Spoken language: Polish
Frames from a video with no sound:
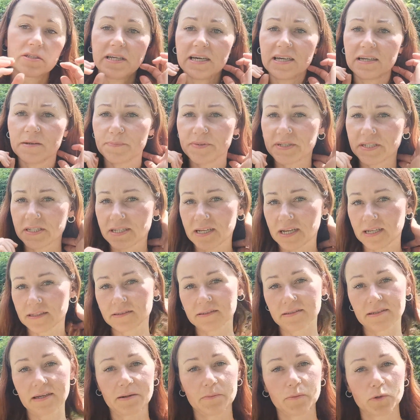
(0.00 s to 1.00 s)
4-5 lat
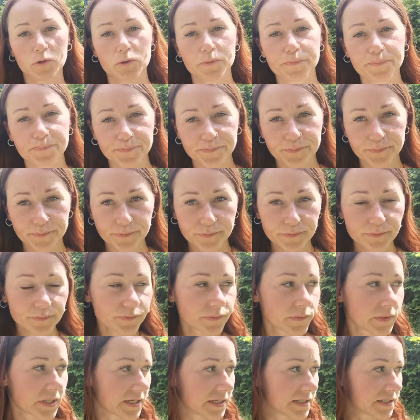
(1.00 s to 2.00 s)
temu,
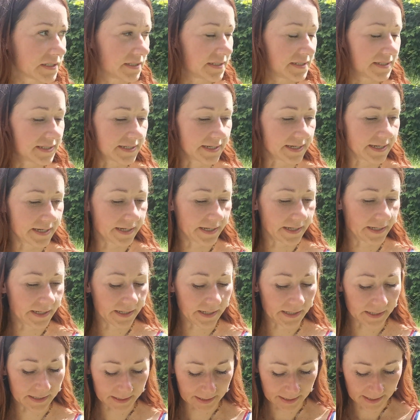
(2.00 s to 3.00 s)
gdzie
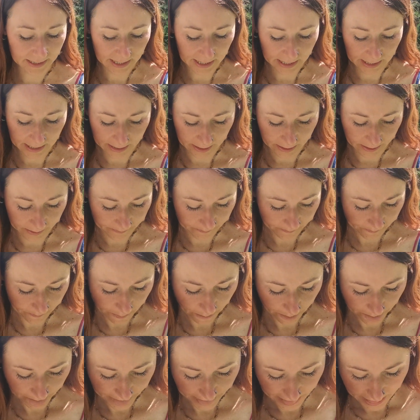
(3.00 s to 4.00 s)
ja
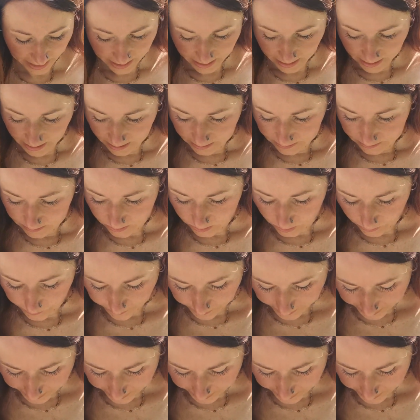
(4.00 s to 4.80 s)
no